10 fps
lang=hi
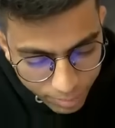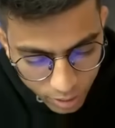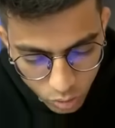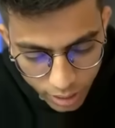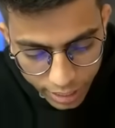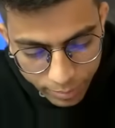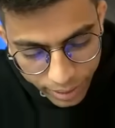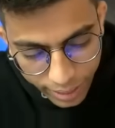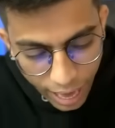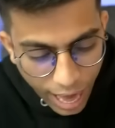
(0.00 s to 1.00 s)
मेरे को करने
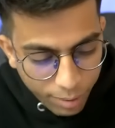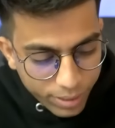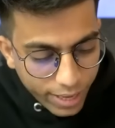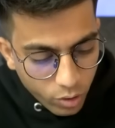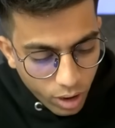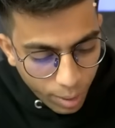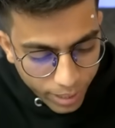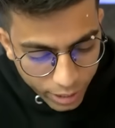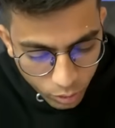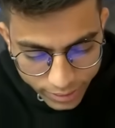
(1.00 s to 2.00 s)
पड़ेंगे आर्मी देखो
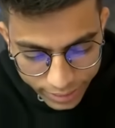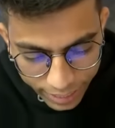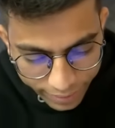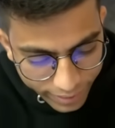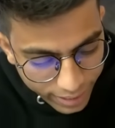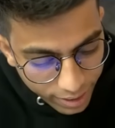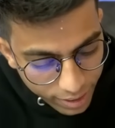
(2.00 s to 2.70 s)
हमारी कौन सी रहने वाली है